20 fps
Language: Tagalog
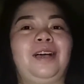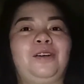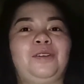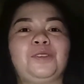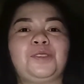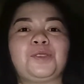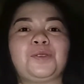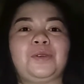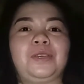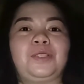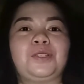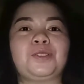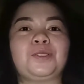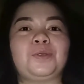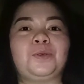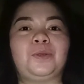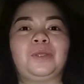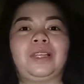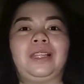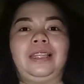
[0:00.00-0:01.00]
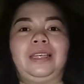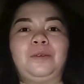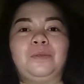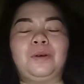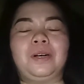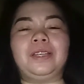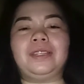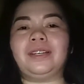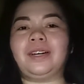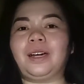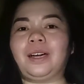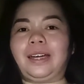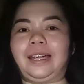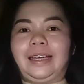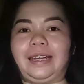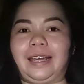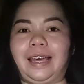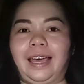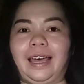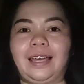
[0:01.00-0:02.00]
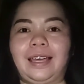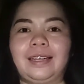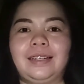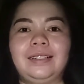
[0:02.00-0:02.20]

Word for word: So, it's totally one hour na